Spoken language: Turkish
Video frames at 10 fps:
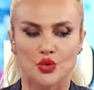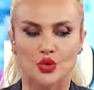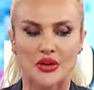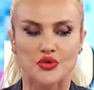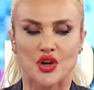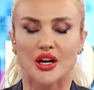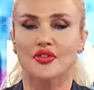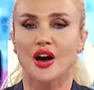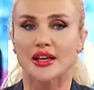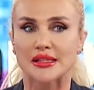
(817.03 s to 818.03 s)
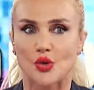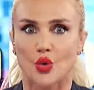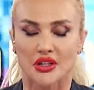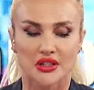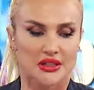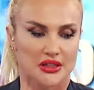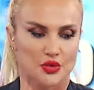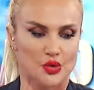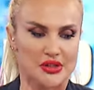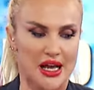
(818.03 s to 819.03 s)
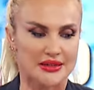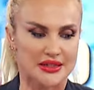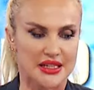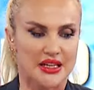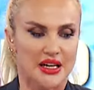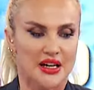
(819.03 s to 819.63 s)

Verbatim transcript: uygulanacak faiz oranını yükseltti